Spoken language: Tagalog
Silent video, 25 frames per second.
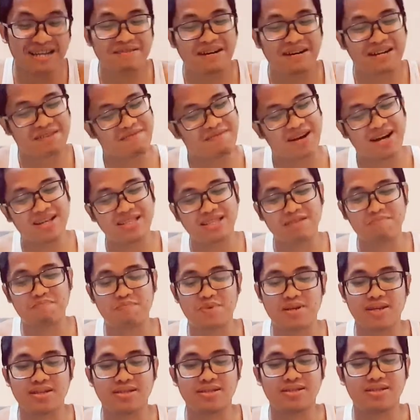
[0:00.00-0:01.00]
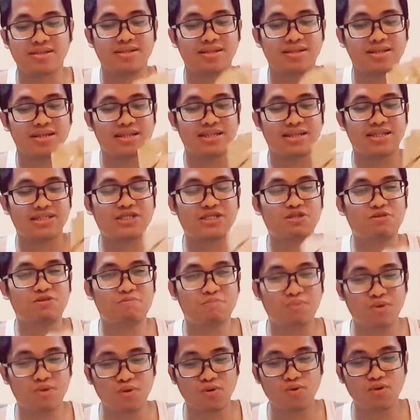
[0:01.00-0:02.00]
Para makatipid. Kasi yung
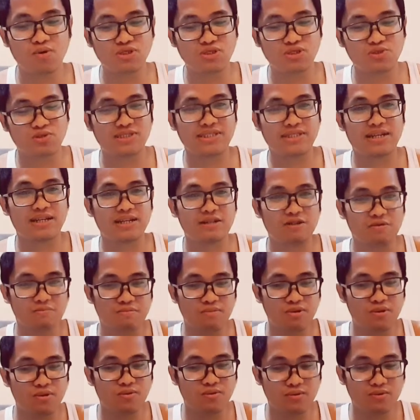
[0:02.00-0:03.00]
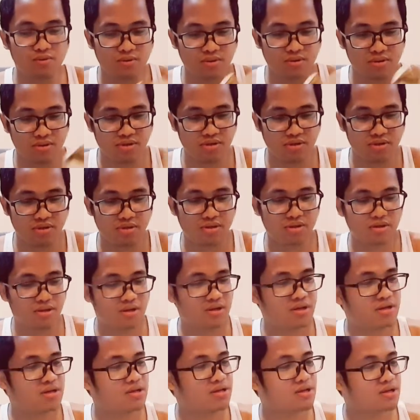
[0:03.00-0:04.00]
blue, gusto ko sana yung blue.
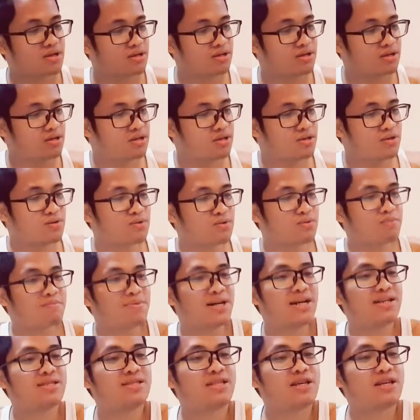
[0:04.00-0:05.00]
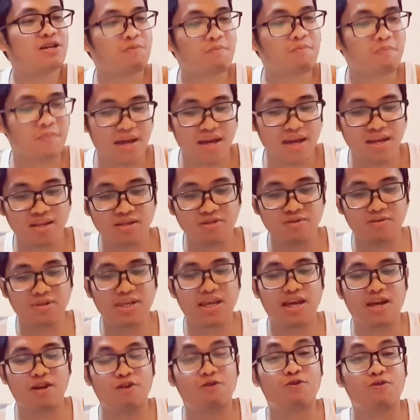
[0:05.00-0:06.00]
Yung maganda yung pen, yung
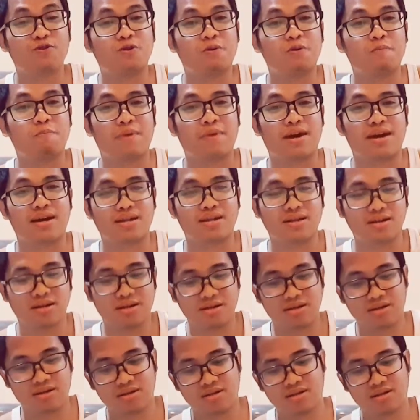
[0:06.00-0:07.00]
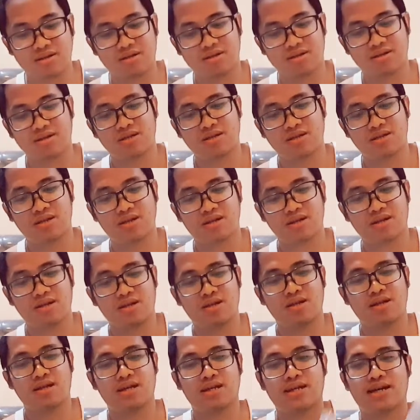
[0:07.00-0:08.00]
yellow yung pen.
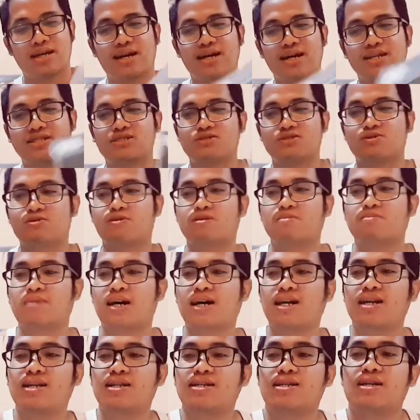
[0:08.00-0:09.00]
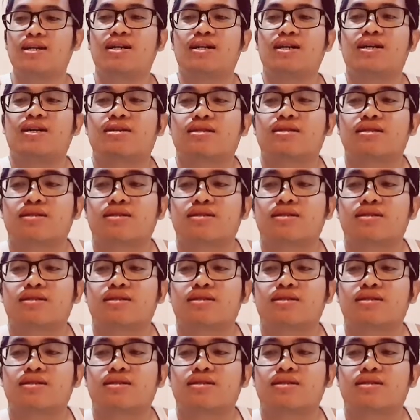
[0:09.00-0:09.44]
Kaso, ang mahal niya,